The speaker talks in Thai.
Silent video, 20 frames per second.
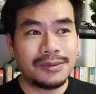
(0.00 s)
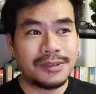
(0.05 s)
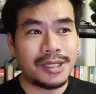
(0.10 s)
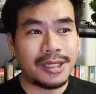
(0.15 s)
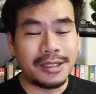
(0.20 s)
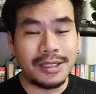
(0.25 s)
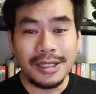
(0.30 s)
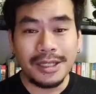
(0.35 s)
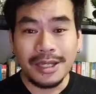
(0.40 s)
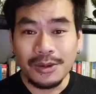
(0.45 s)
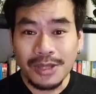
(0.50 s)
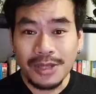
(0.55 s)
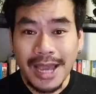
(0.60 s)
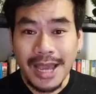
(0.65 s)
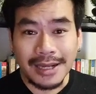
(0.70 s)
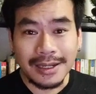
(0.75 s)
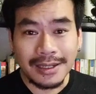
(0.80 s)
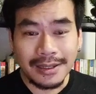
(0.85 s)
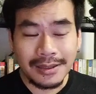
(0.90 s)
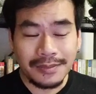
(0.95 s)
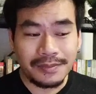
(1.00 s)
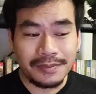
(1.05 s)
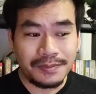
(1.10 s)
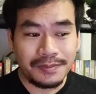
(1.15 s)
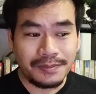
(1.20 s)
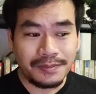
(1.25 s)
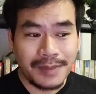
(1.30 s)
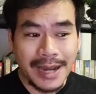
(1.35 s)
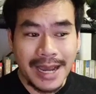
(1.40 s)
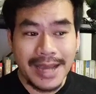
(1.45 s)
สิ่งที่เขาอยาก
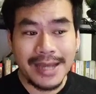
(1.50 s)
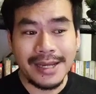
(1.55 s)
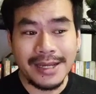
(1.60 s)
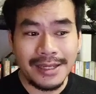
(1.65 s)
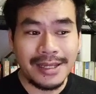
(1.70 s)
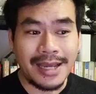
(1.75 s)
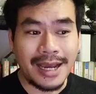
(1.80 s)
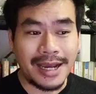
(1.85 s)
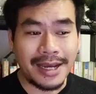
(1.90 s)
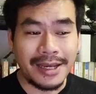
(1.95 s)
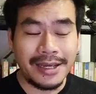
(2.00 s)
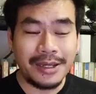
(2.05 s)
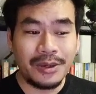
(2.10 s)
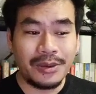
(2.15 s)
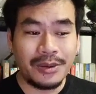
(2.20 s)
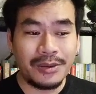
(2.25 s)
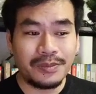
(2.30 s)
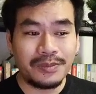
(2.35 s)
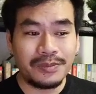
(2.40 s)
ไปอยากให้